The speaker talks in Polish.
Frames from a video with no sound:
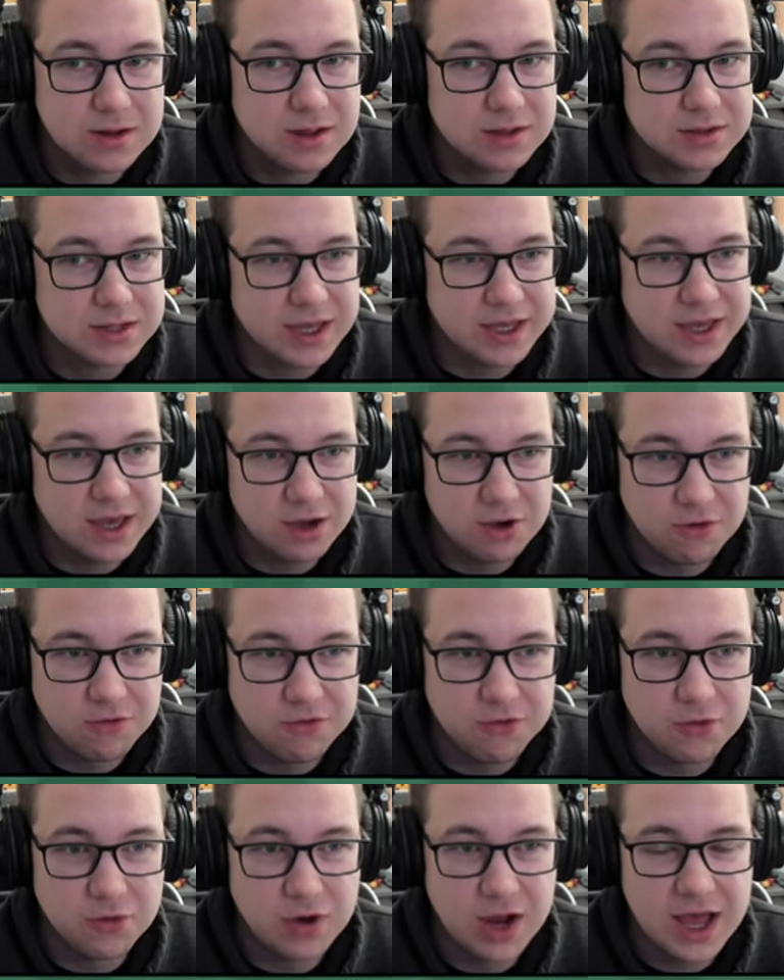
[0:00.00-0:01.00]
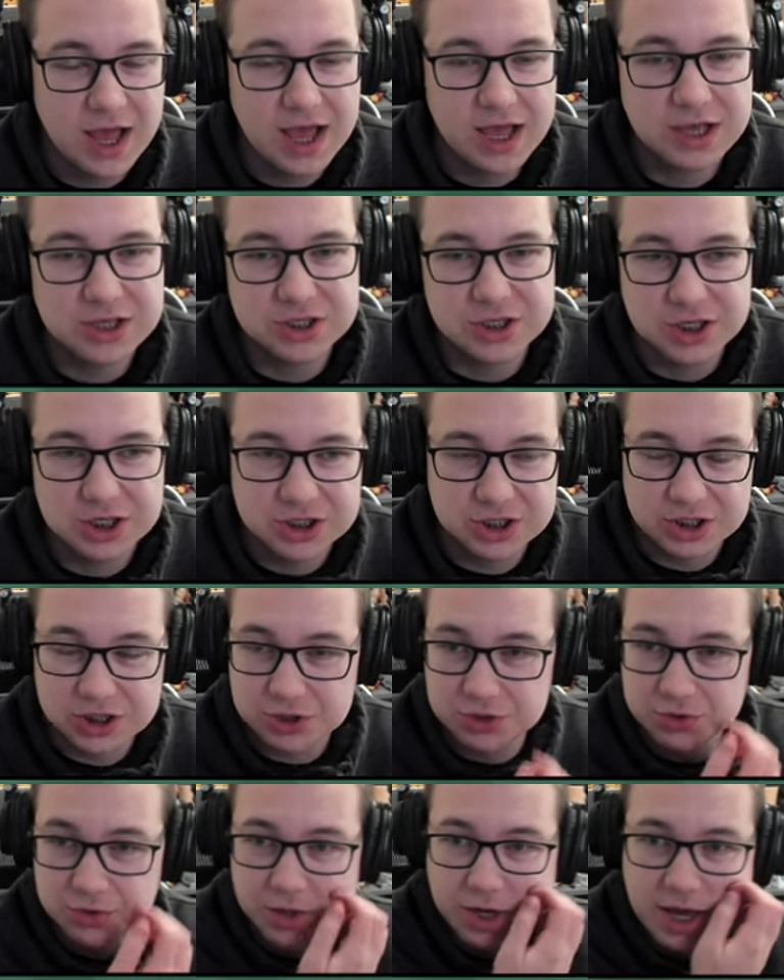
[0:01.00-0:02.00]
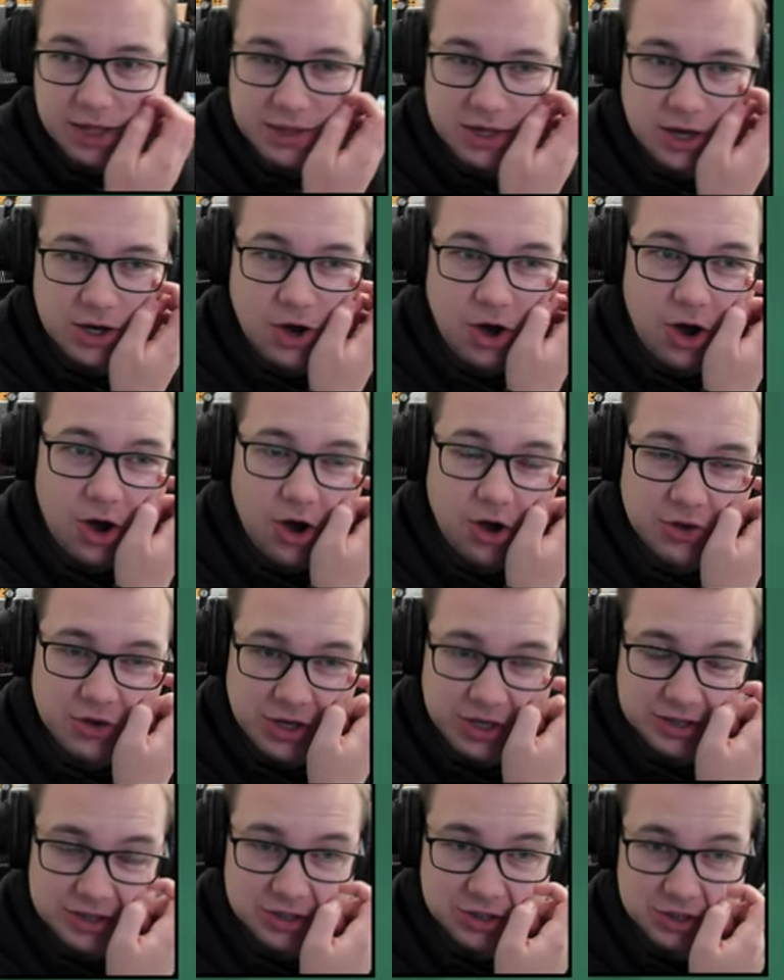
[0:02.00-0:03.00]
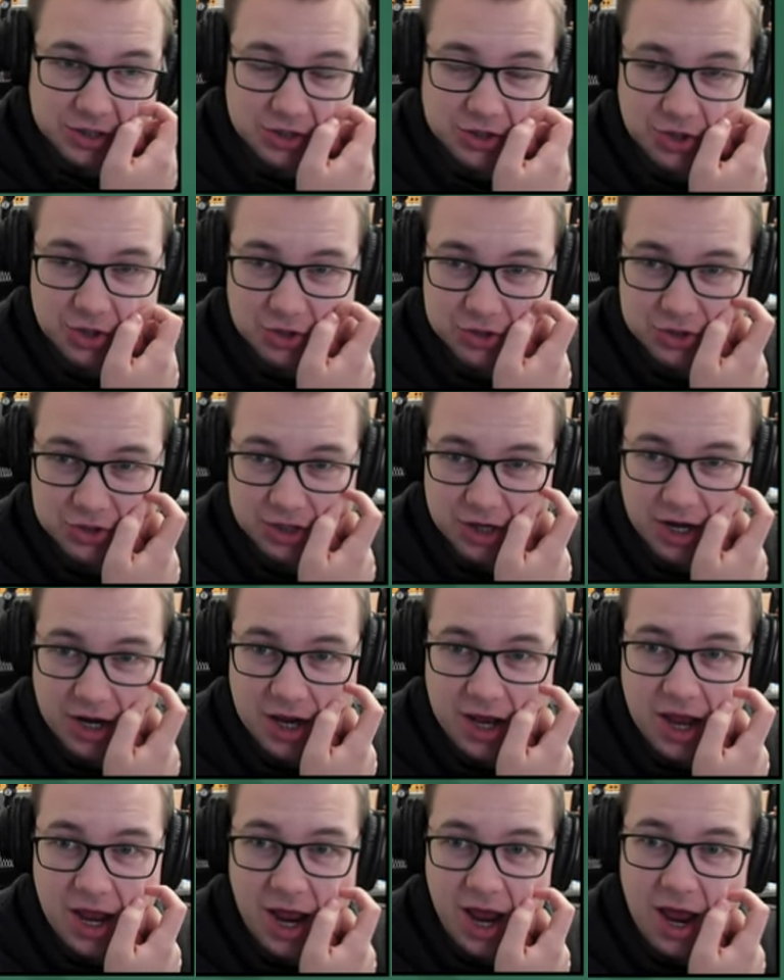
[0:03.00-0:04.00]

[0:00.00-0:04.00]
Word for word: takiego fula gdzie jeszcze trójka na koniec się troszkę